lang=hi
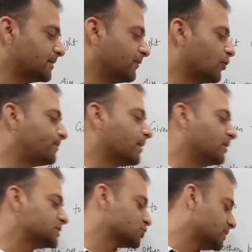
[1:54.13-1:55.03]
जब वो
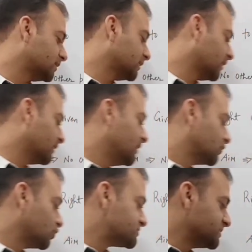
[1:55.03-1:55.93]
पब्लिश हो जाती हैं
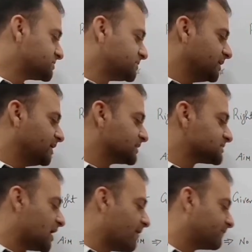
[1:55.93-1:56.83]
तो 60
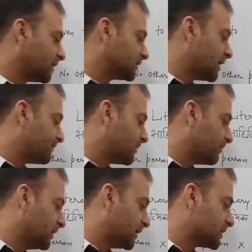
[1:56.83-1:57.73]
ईयर्स आफ्टर द
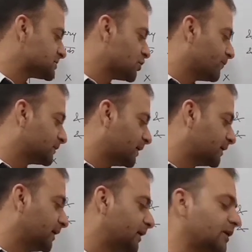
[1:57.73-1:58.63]
पब्लिकेशन ऑफ
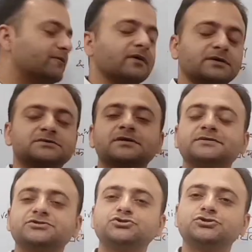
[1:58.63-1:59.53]
द क्रिएटिव वर्क्स
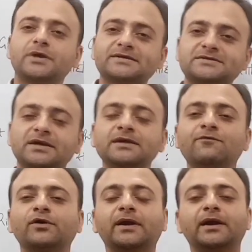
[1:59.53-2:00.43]
जैसे
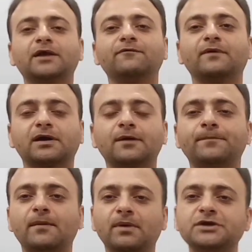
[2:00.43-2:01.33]
ही वो क्रिएटिव
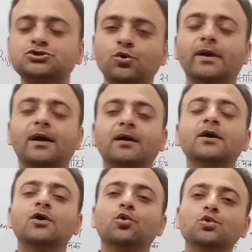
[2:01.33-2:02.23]
वर्क पब्लिश हो गया